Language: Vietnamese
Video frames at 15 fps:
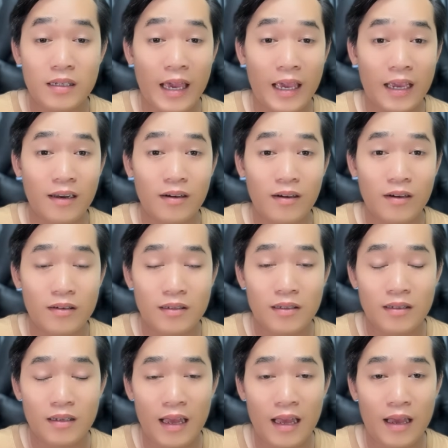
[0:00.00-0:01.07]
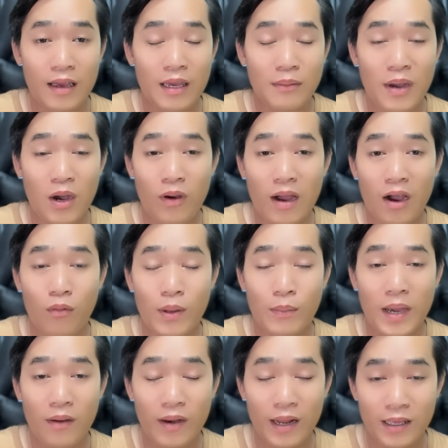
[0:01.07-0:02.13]
kiện được à, cái bà hoa hậu bảy
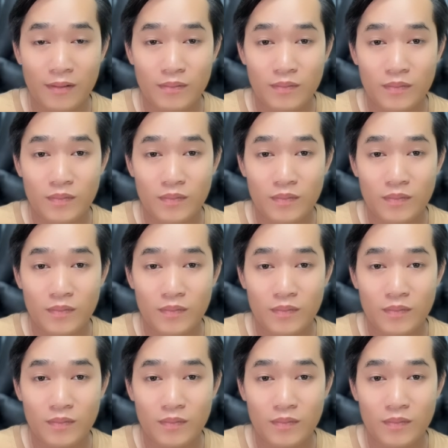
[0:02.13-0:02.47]
màu này